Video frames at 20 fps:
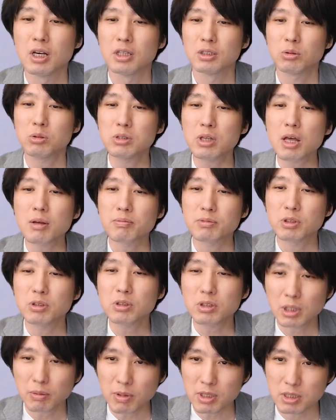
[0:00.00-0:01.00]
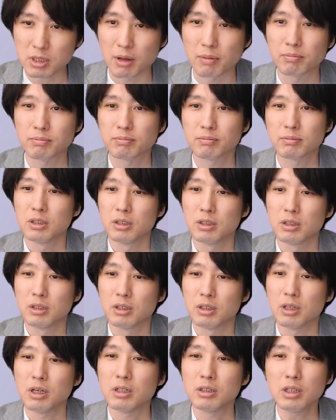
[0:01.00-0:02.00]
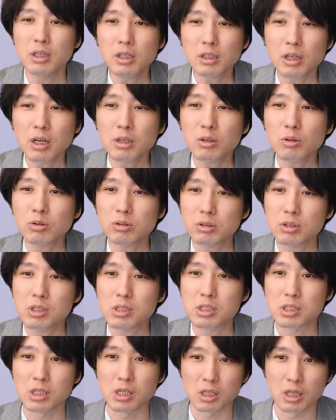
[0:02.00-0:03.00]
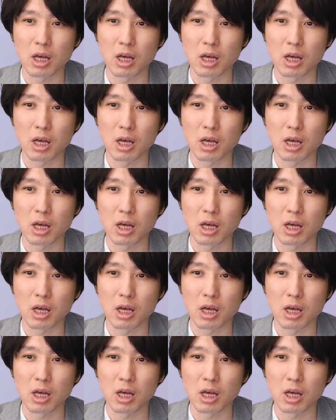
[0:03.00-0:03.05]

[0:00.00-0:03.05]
そして続きまして、え、任天堂スイッチに